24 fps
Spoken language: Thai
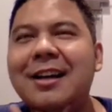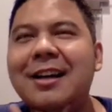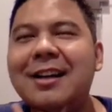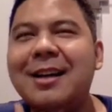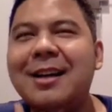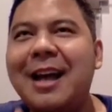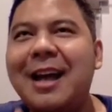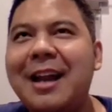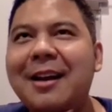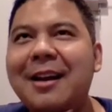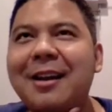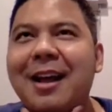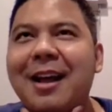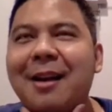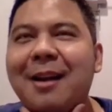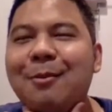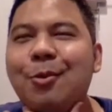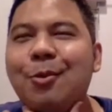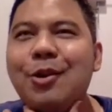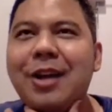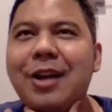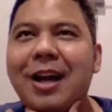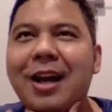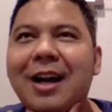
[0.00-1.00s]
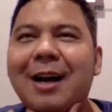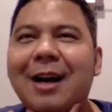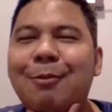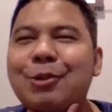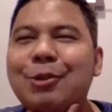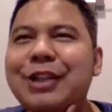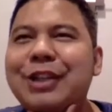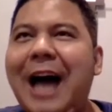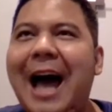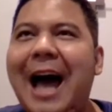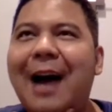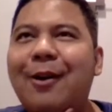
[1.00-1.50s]
เห็นเห็นผู้หญิงกับผู้
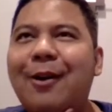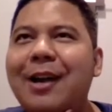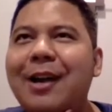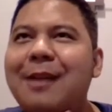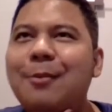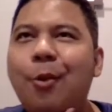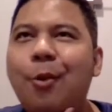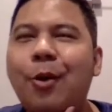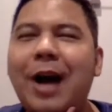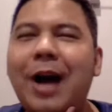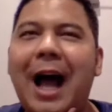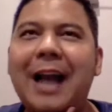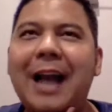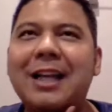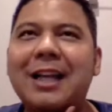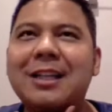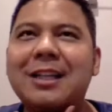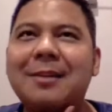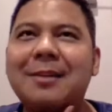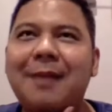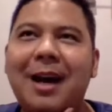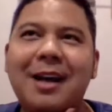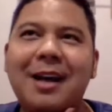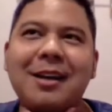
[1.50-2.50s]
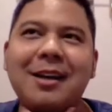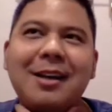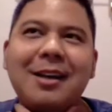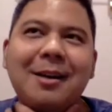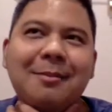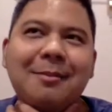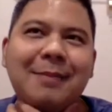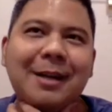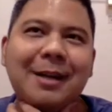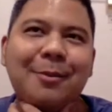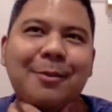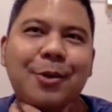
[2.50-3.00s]
ชายเขาเล่นมุกกันใช่ไหม
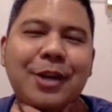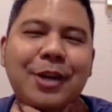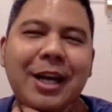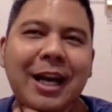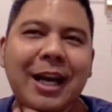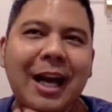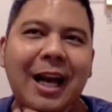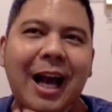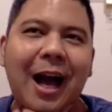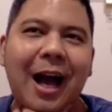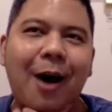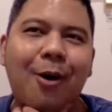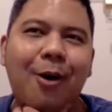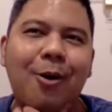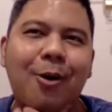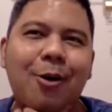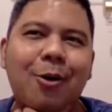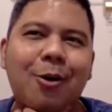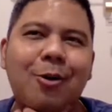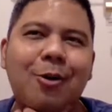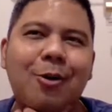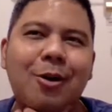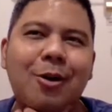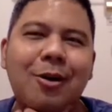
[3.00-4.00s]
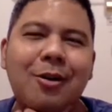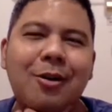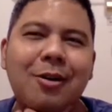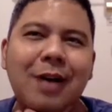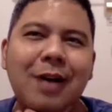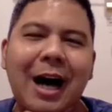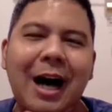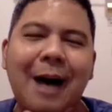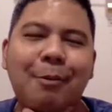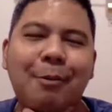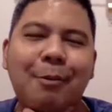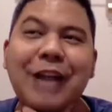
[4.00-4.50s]
เหมือนผู้หญิงเขา
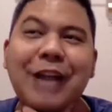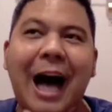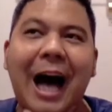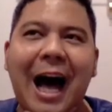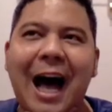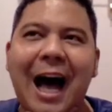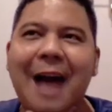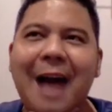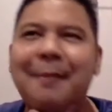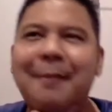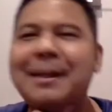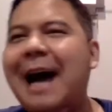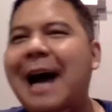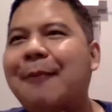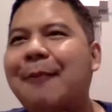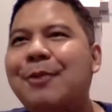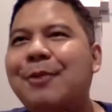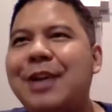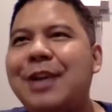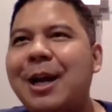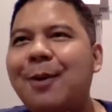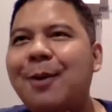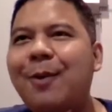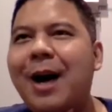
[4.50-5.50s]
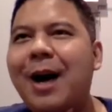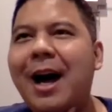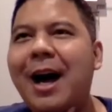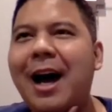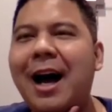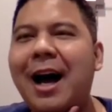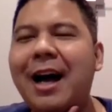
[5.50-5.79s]
ผู้ชายไปถามผู้หญิงว่า